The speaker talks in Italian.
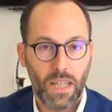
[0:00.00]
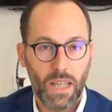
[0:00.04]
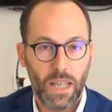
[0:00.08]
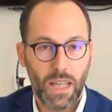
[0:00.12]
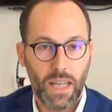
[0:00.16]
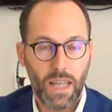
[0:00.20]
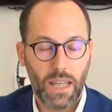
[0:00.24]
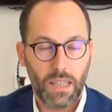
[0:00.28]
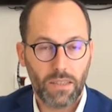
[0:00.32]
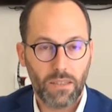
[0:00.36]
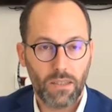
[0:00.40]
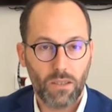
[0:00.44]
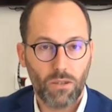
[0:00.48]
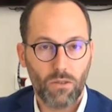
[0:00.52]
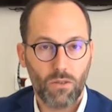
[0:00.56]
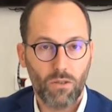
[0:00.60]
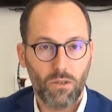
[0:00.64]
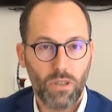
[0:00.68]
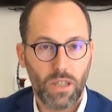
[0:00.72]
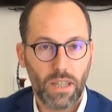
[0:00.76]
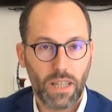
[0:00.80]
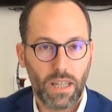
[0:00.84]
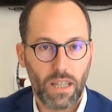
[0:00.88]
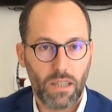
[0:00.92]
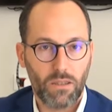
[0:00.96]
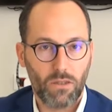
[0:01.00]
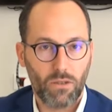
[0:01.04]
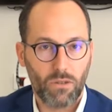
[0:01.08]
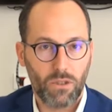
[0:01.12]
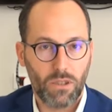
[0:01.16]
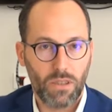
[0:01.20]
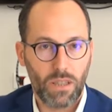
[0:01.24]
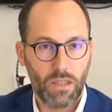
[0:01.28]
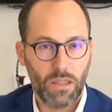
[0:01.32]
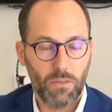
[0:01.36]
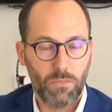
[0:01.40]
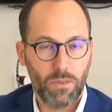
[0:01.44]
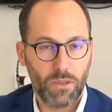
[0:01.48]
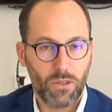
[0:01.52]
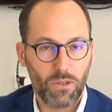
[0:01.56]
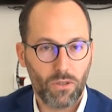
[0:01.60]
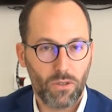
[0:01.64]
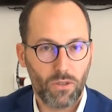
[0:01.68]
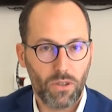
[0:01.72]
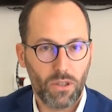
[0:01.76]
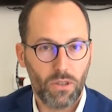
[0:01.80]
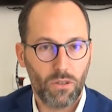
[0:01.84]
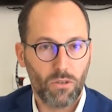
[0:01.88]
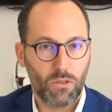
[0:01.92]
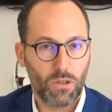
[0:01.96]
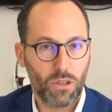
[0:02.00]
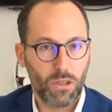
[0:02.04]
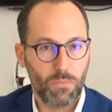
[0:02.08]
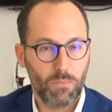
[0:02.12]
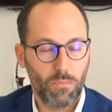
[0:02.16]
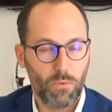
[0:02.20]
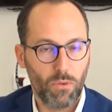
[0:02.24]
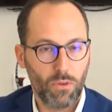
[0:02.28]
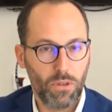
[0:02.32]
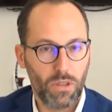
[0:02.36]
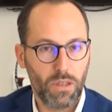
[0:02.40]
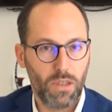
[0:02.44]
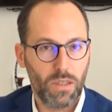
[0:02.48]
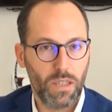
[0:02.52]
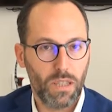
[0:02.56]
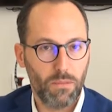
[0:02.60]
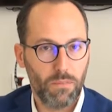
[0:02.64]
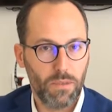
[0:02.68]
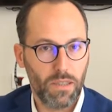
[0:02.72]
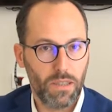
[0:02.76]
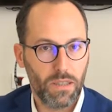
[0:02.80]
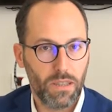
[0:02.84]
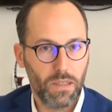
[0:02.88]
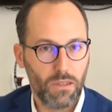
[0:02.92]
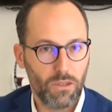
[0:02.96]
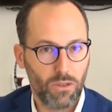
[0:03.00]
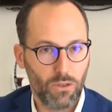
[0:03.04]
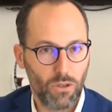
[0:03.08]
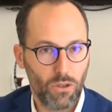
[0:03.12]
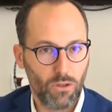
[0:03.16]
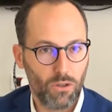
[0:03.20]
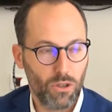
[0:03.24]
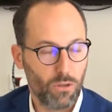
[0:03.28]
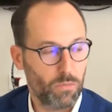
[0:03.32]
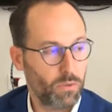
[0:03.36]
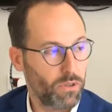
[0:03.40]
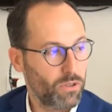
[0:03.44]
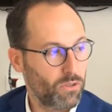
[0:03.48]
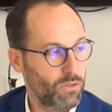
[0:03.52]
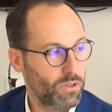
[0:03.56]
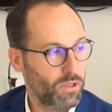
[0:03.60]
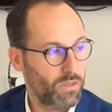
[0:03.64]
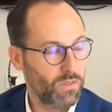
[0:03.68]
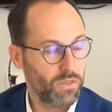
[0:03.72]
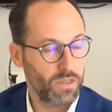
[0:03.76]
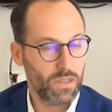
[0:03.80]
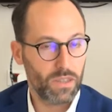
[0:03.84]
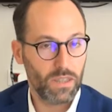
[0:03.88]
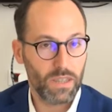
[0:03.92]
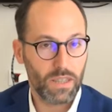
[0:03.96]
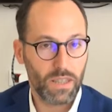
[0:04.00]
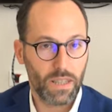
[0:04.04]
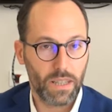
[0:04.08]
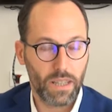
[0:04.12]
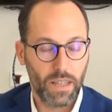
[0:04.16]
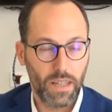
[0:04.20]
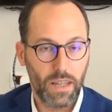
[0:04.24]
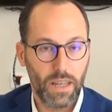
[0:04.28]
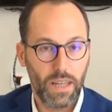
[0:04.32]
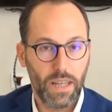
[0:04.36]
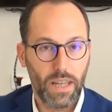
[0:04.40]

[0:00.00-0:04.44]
e la seconda è che la società di persone non risponde dei debiti del socio persona fisica.